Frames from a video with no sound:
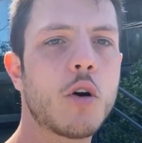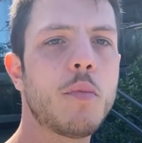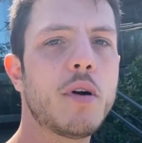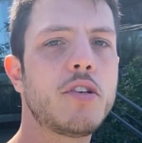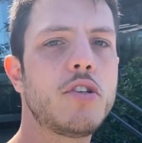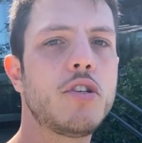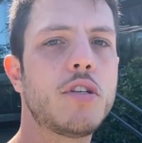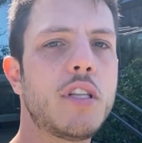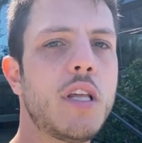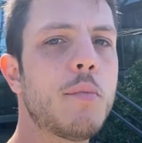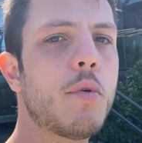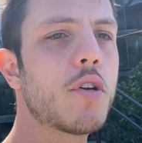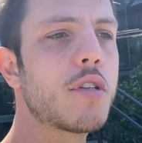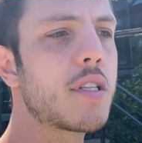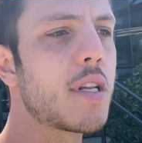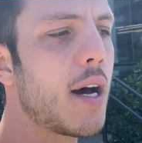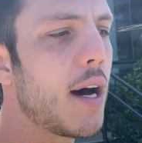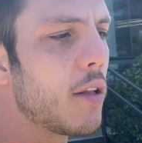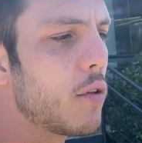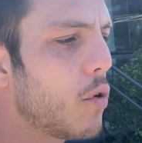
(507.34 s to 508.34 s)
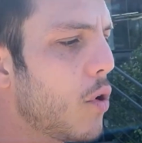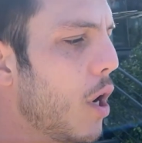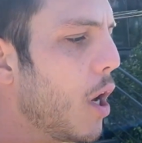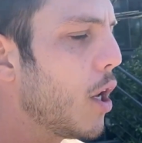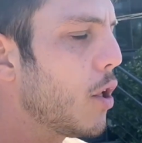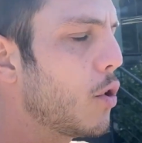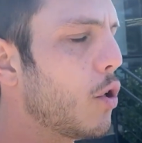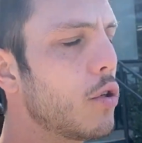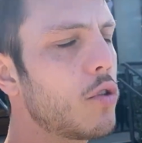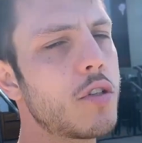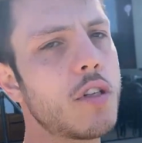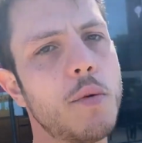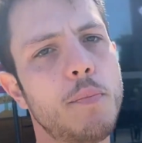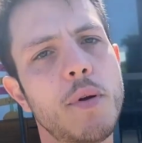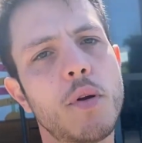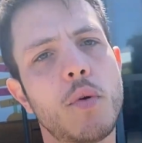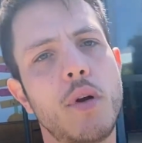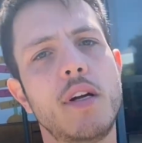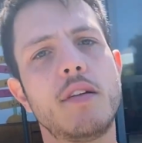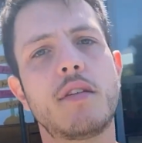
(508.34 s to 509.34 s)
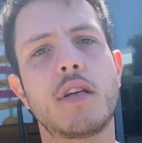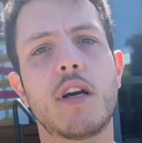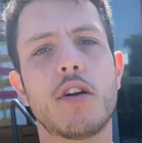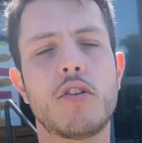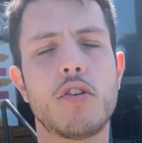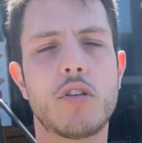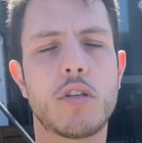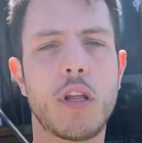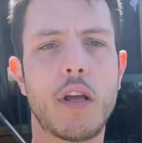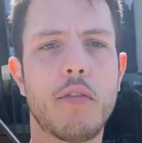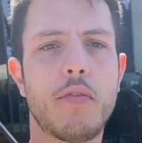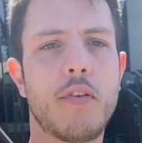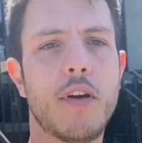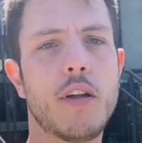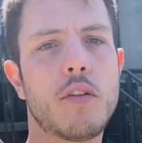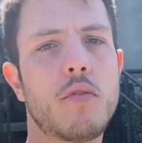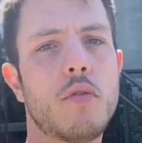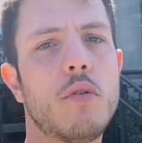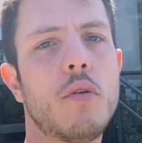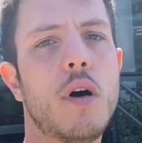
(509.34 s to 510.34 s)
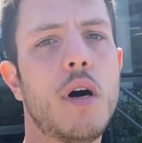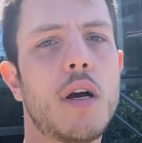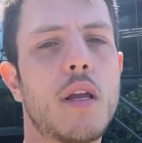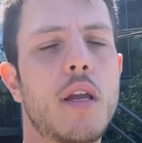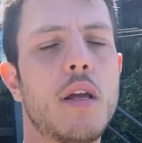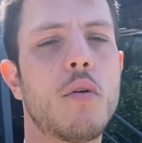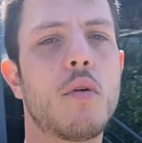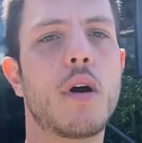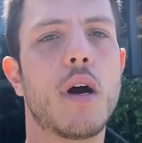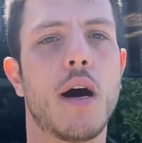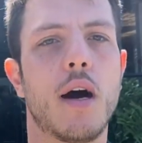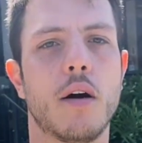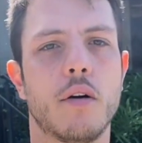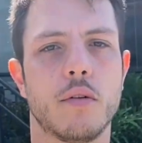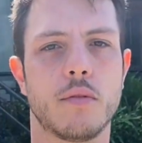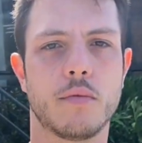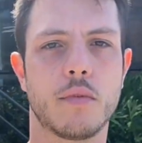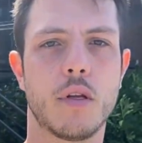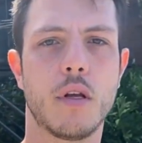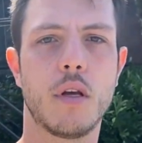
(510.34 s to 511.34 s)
como a gente tem mostrado todos os upgrades que a gente tem feito aqui no carro.